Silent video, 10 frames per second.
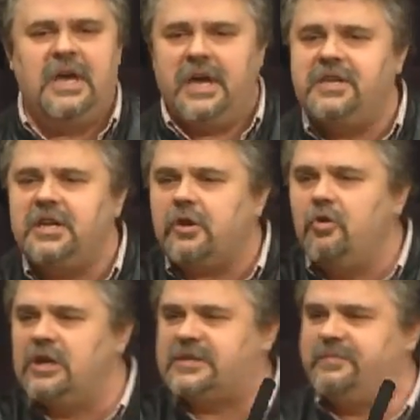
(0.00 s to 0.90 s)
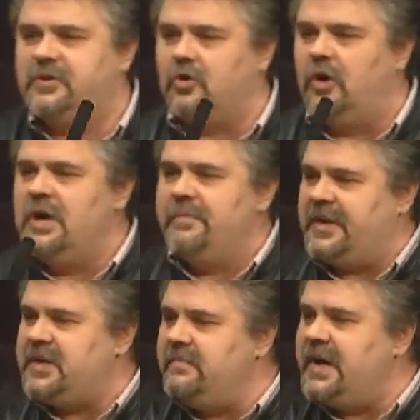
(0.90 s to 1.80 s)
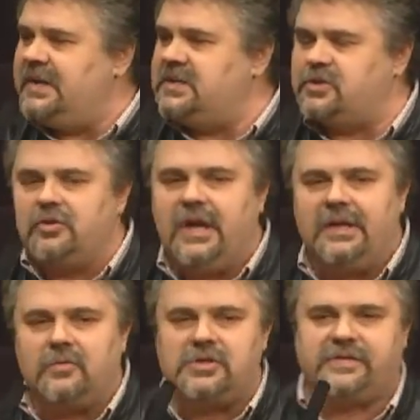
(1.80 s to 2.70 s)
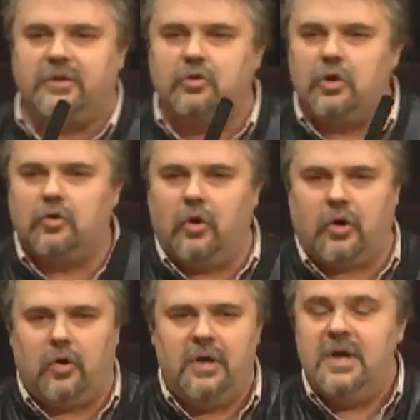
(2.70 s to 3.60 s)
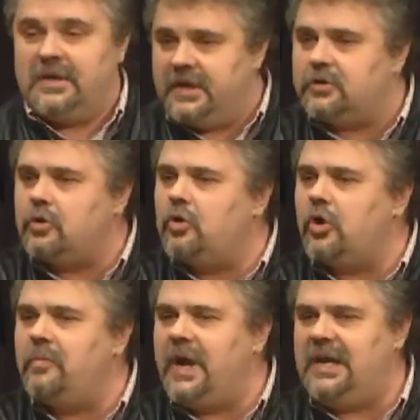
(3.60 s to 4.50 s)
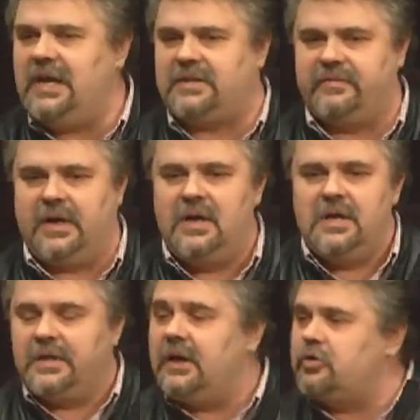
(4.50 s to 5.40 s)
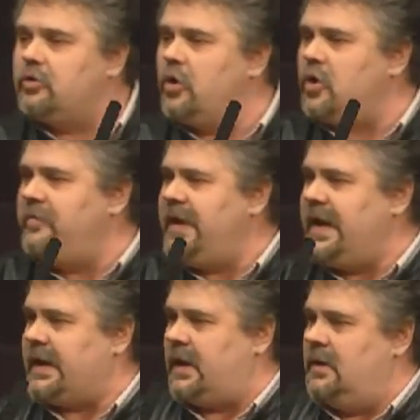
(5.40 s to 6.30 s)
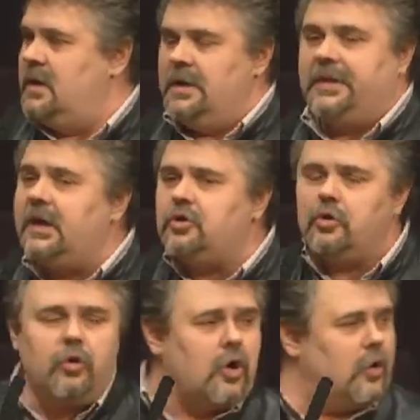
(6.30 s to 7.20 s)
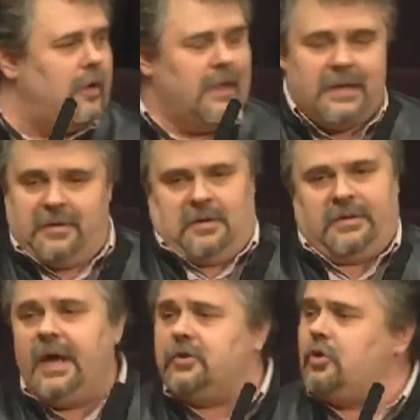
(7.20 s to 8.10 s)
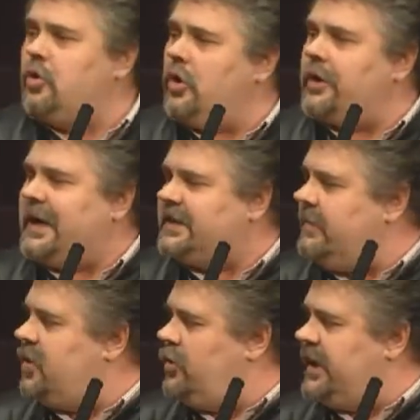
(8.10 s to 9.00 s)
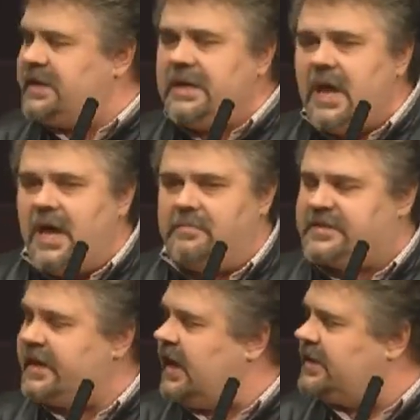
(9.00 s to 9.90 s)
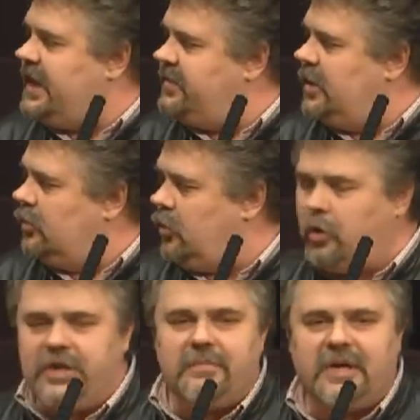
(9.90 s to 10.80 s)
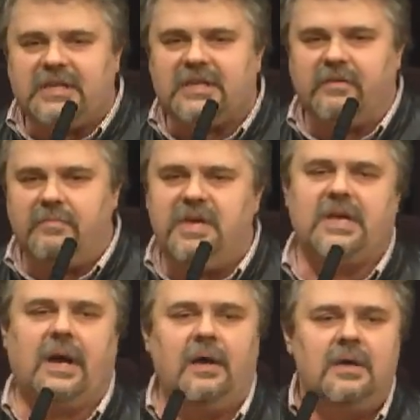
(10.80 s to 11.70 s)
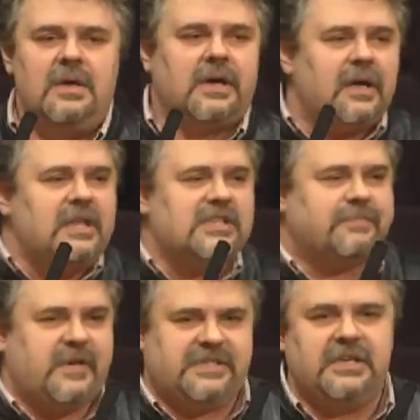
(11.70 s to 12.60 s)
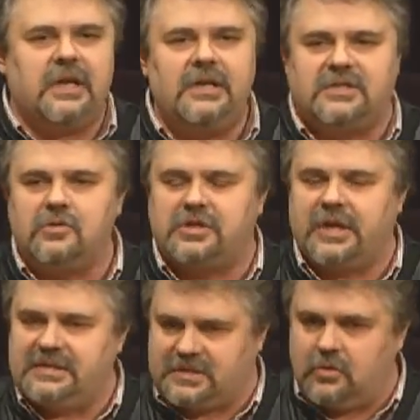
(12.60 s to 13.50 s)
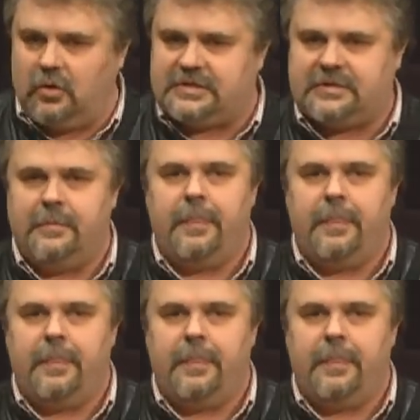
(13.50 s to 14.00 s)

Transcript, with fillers: Идите к Господу, поднимайтесь сюда, на эту святую гору, на эту гору молитвы, на эту гору веры, на эту гору, на эту гору, когда мы уединяемся, когда мы уходим от этого мира, как наш Спаситель Иисус Христос.